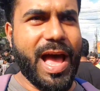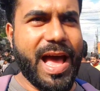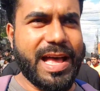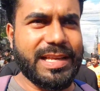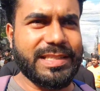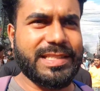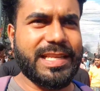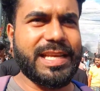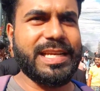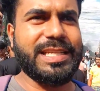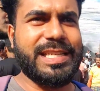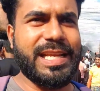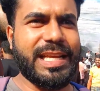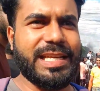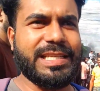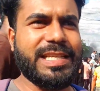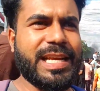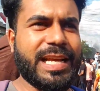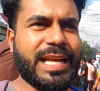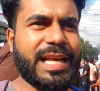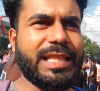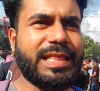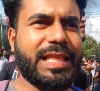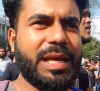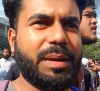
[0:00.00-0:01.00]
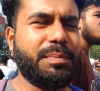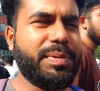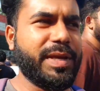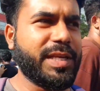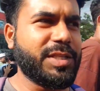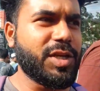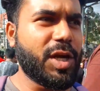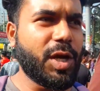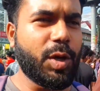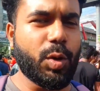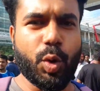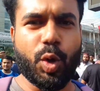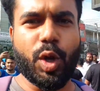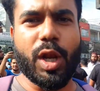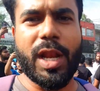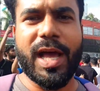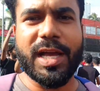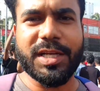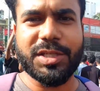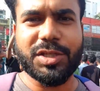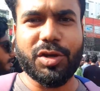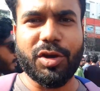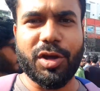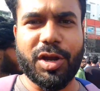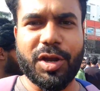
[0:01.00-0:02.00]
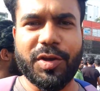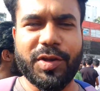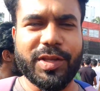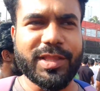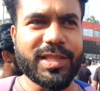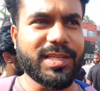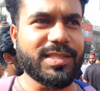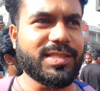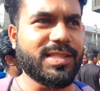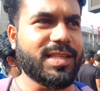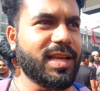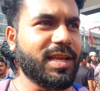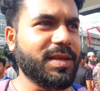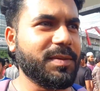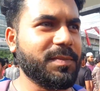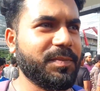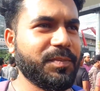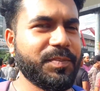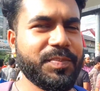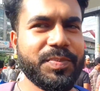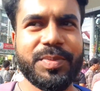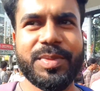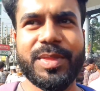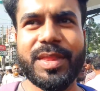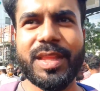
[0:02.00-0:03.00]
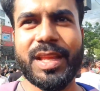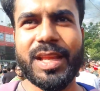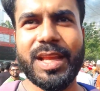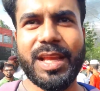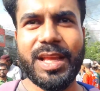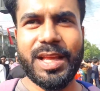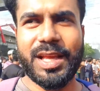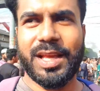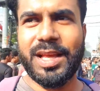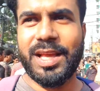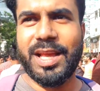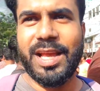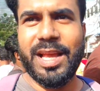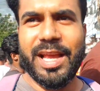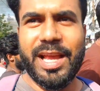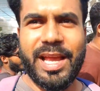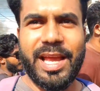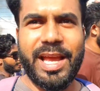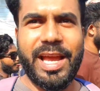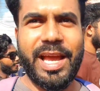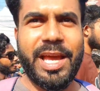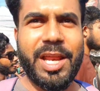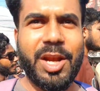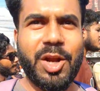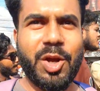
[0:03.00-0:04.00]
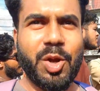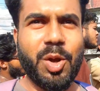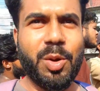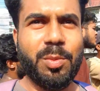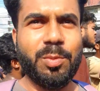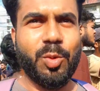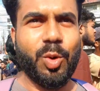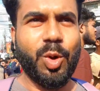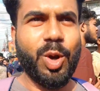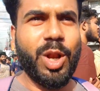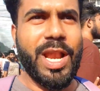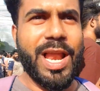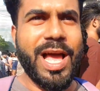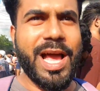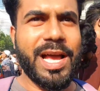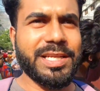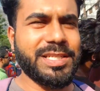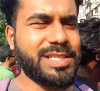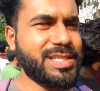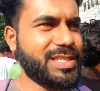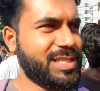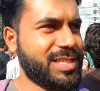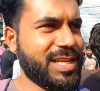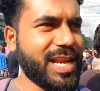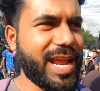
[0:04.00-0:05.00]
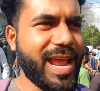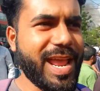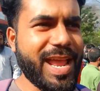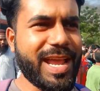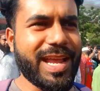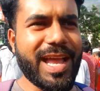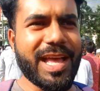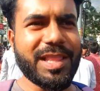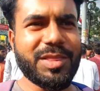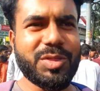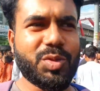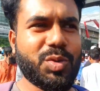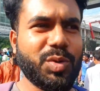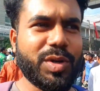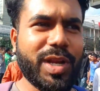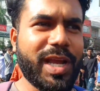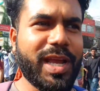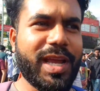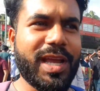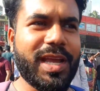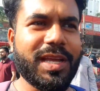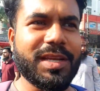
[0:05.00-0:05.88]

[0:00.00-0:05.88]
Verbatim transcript: আজকে সেই জায়গাতে বিজয় উল্লাস করা হইতেছে এরকম উল্লাস একাত্তরে